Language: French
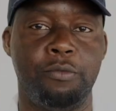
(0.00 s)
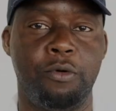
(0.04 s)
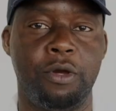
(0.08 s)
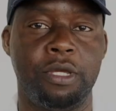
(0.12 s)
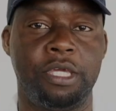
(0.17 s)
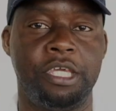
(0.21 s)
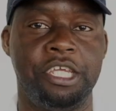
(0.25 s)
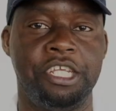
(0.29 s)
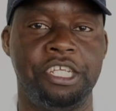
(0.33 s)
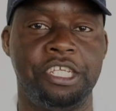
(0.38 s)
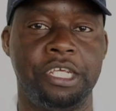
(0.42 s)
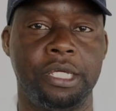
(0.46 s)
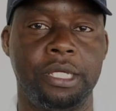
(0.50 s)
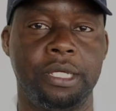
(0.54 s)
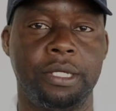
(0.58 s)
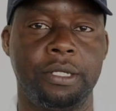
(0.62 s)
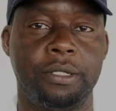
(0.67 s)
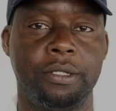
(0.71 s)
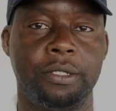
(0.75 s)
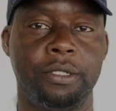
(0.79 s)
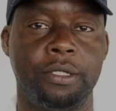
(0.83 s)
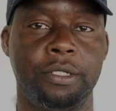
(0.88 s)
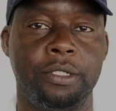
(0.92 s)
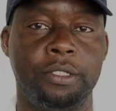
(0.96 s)
moi qui
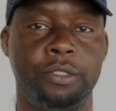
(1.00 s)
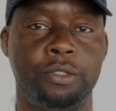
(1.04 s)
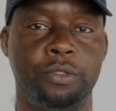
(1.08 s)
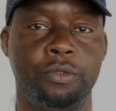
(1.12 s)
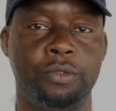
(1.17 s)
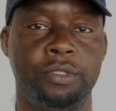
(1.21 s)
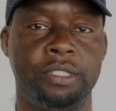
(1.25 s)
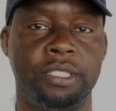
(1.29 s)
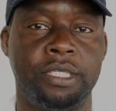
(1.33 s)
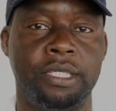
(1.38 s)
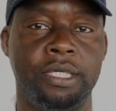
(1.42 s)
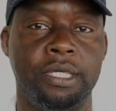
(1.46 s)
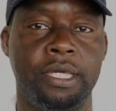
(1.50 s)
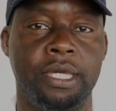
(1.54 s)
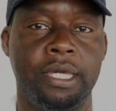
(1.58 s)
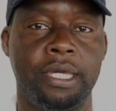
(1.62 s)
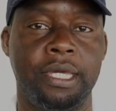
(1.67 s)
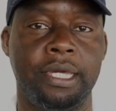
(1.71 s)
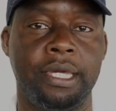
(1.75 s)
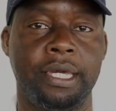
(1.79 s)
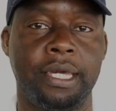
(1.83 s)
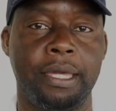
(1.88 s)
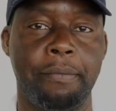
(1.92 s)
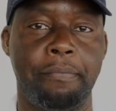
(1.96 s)
gère euh, tout ce qui
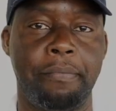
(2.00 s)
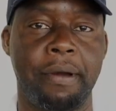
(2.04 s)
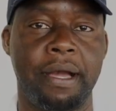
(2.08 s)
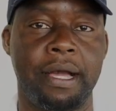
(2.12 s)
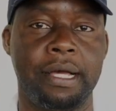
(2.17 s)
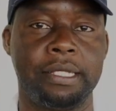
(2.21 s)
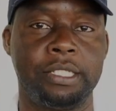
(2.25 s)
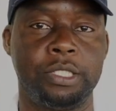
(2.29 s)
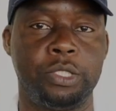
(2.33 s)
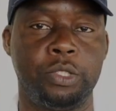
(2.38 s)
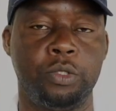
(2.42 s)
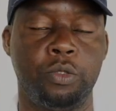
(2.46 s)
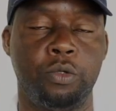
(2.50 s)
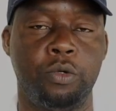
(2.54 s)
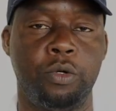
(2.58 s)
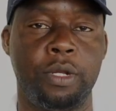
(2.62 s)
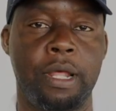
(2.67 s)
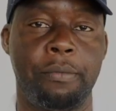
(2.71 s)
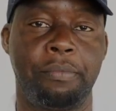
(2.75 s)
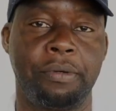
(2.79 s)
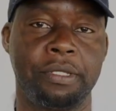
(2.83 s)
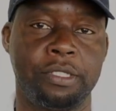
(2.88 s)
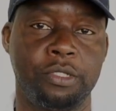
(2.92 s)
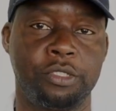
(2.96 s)
est
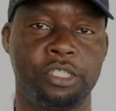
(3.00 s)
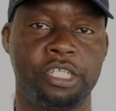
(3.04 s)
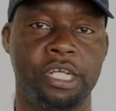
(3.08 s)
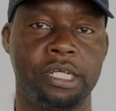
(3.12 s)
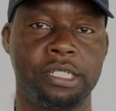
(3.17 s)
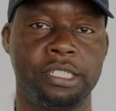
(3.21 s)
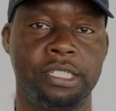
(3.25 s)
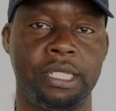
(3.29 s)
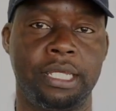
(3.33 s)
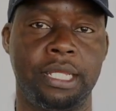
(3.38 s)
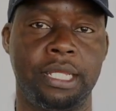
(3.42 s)
réparation, la prise en charge des